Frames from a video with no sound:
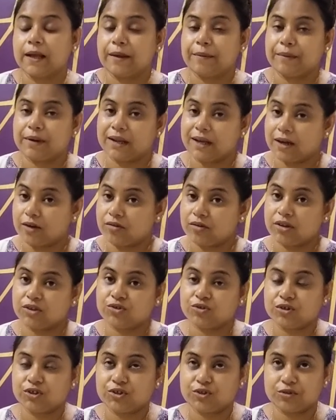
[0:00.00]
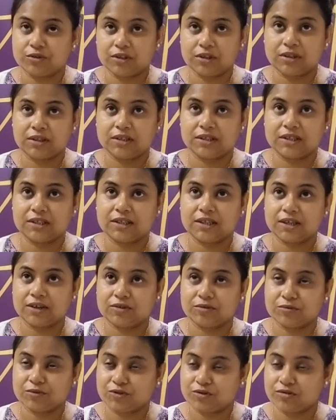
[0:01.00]
মানে এখন আর শরীর সত্যি দিচ্ছে না
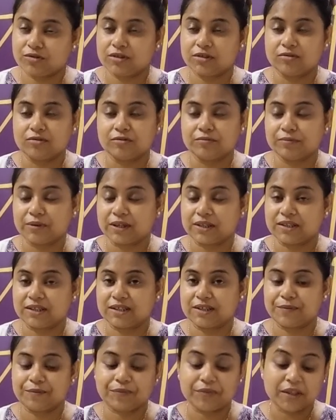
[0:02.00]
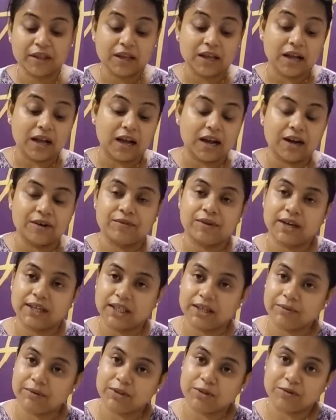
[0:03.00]
এখন ভীষণই ঘুম পাচ্ছে আর বাই
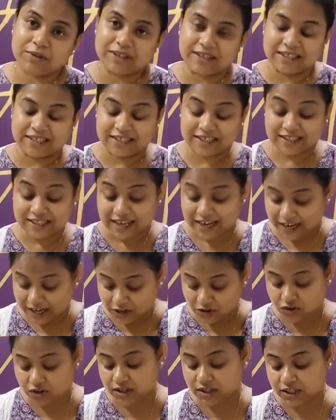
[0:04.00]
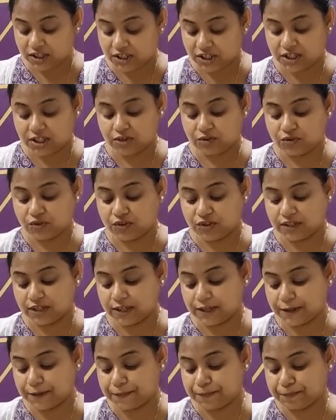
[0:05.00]
বাইদাবে তোমাদেরকে যেটা দেখানো হয়নি সেটা হচ্ছে
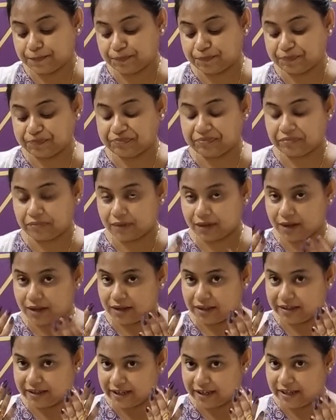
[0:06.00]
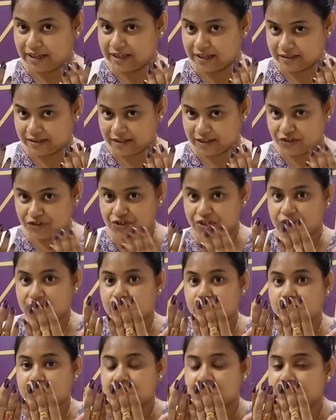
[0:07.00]
নেল এক্সটেনশন
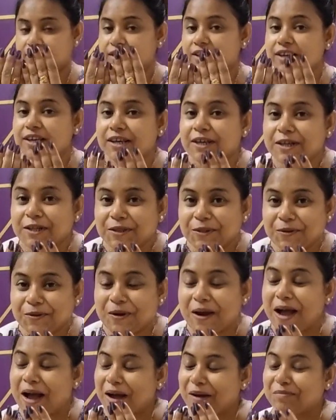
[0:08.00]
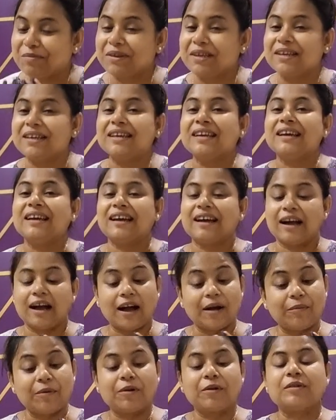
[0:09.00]
করেছি তো আমি
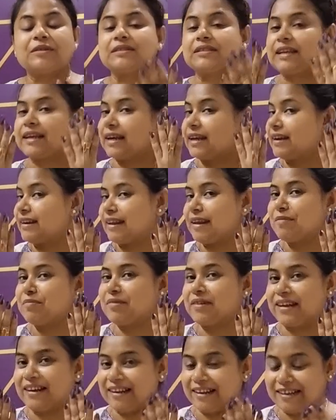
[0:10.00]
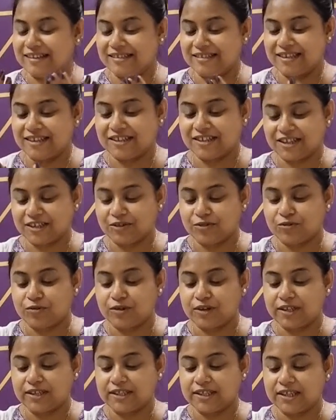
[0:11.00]
আবারও সেকেন্ড টাইম নেল এক্সটেনশন
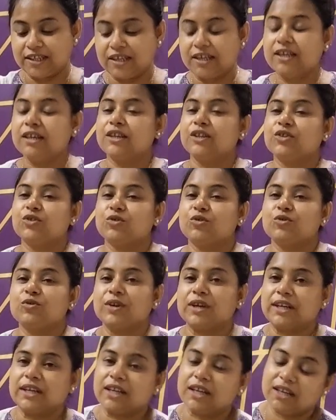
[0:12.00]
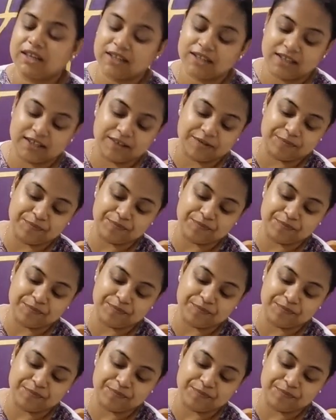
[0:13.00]
করেছি তো এটা আর কি